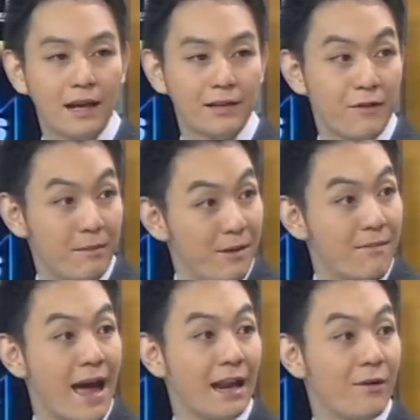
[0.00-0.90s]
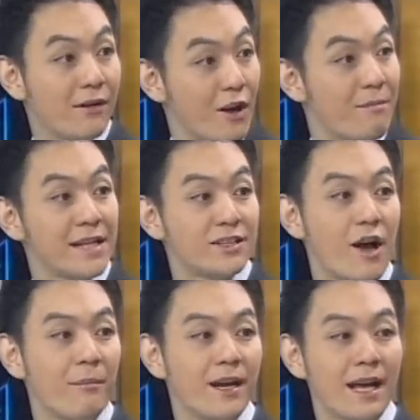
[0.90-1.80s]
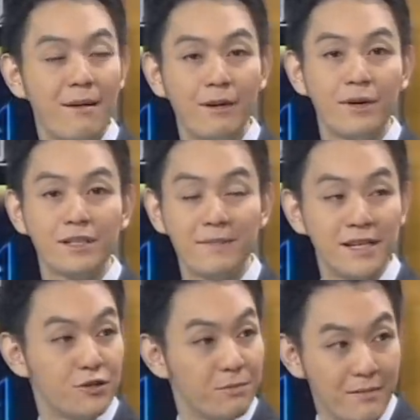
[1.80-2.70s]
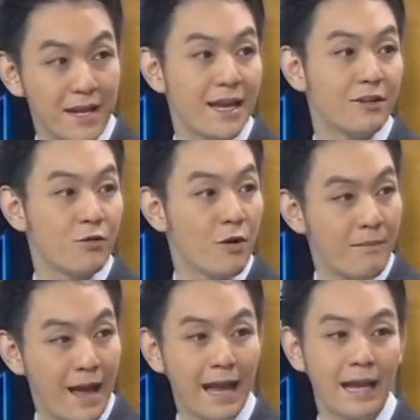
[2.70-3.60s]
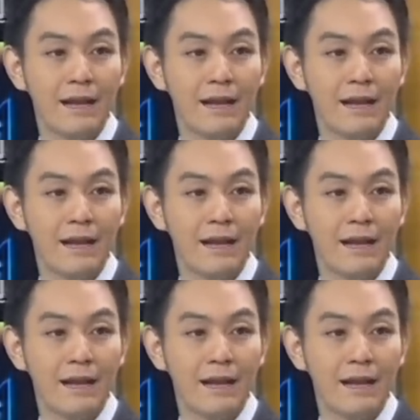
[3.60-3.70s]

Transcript: แฟมิลี่มาหรือว่าร้อยแปดช็อปนะครับ หรือว่าจะเป็นซูเปอร์มาร์เก็ตทั่วไป